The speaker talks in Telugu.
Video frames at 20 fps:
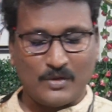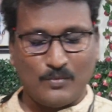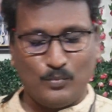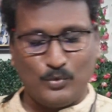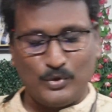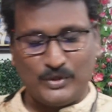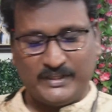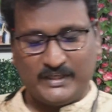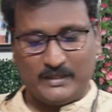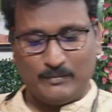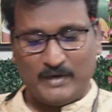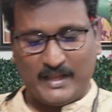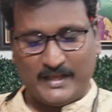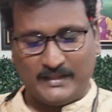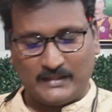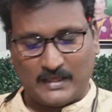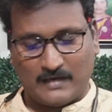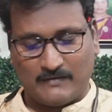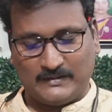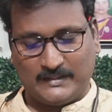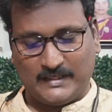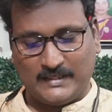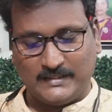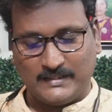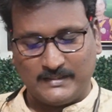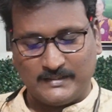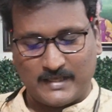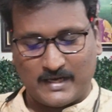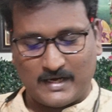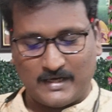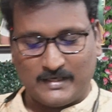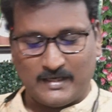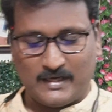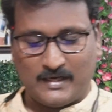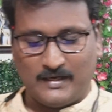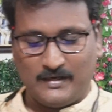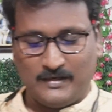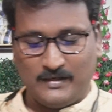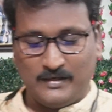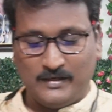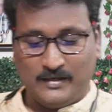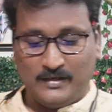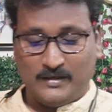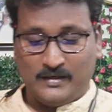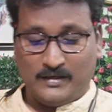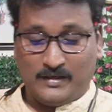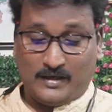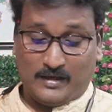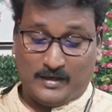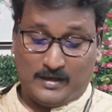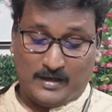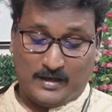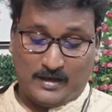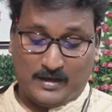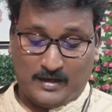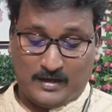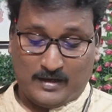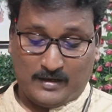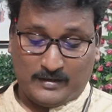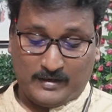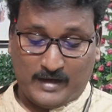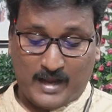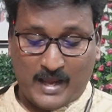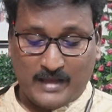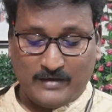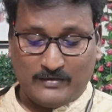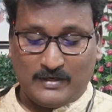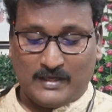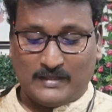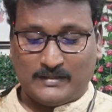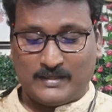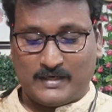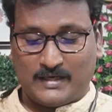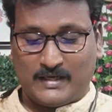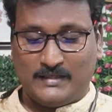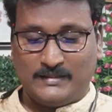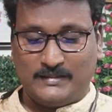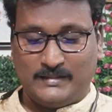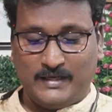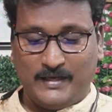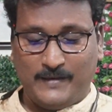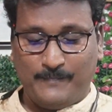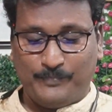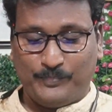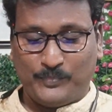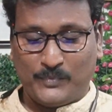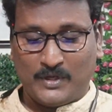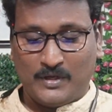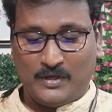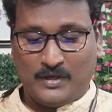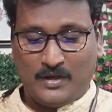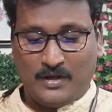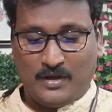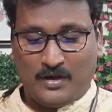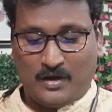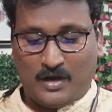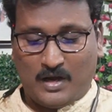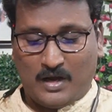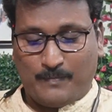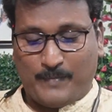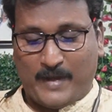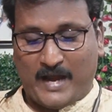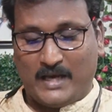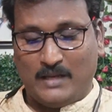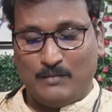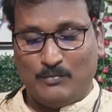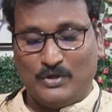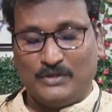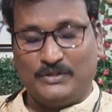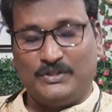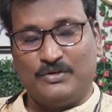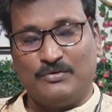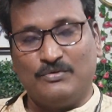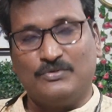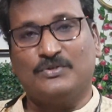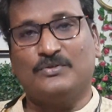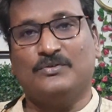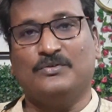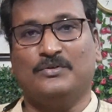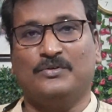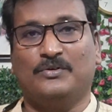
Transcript: మూడు దినములైన తర్వాత ఏం చేశారంట నాయకులు అందరు కలిసి పాలెంలో తిరుగుచు